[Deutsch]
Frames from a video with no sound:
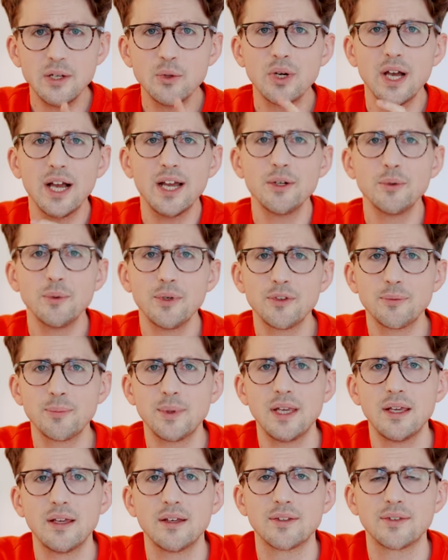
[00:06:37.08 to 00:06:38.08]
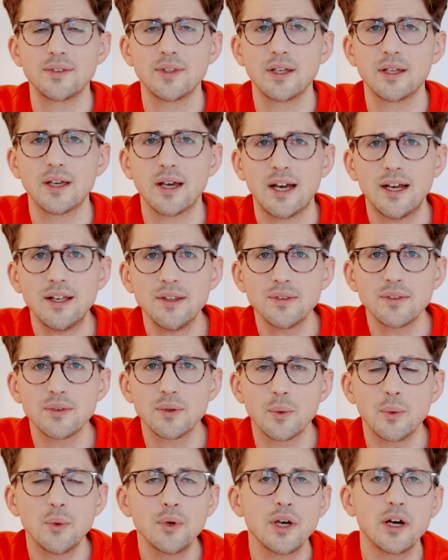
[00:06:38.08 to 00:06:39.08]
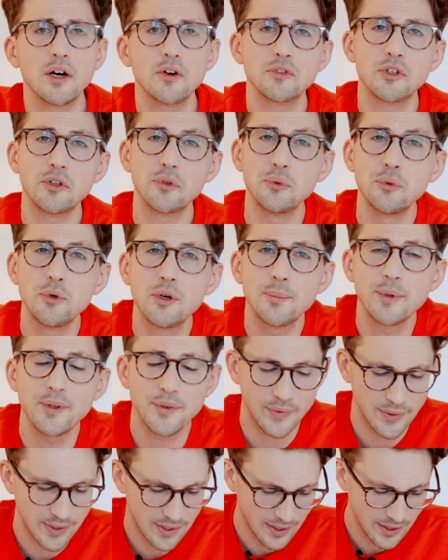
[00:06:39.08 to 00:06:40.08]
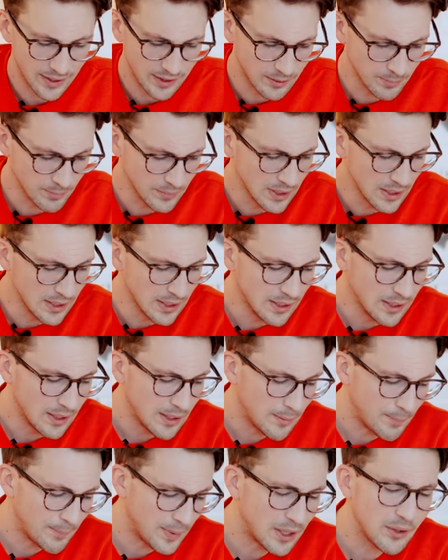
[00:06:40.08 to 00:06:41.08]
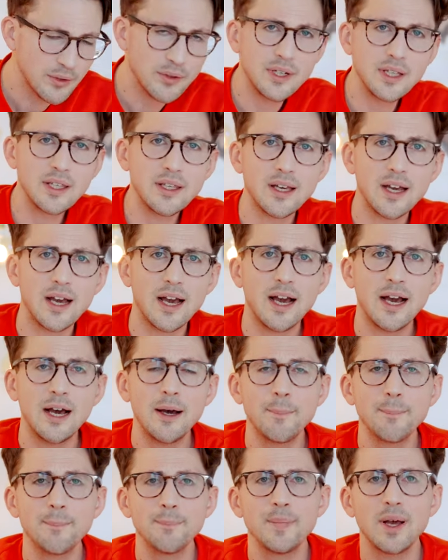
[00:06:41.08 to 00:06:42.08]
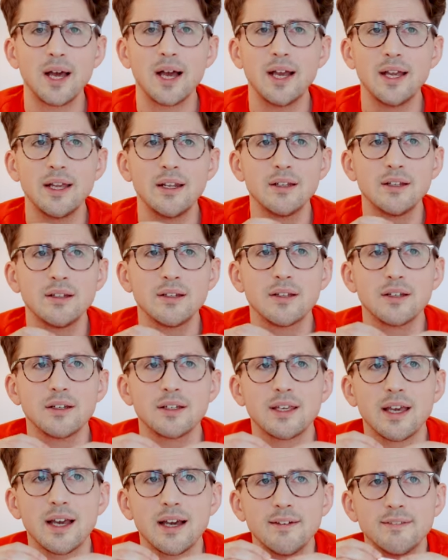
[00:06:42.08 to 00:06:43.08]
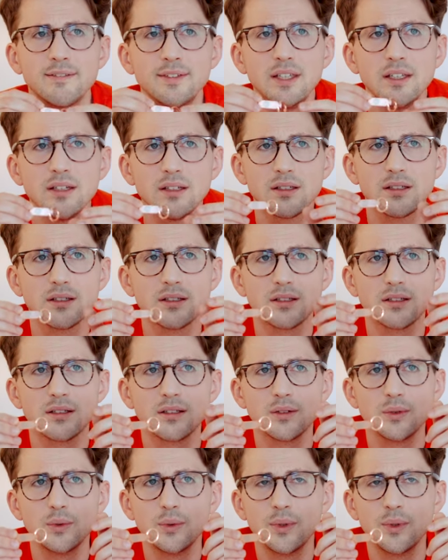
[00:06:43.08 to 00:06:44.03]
Wenn du keinen USB-Stick hast oder auf der Suche bist nach einem, Mara und ich haben einen gravierten